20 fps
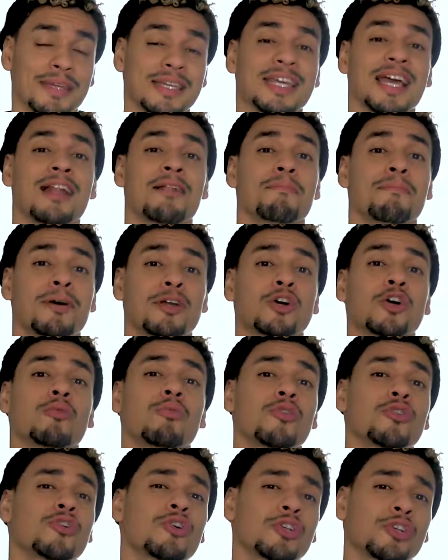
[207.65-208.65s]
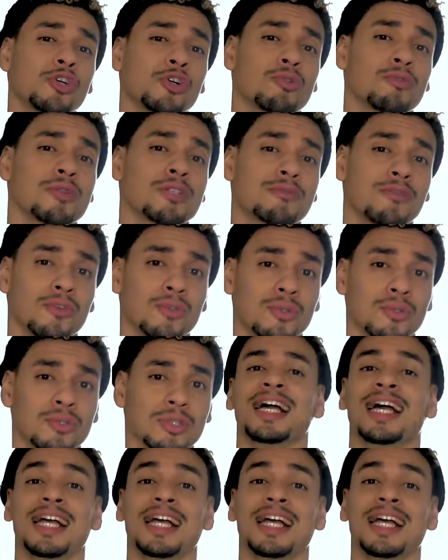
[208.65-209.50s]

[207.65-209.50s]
y al ver cómo yo retoco mis fotos,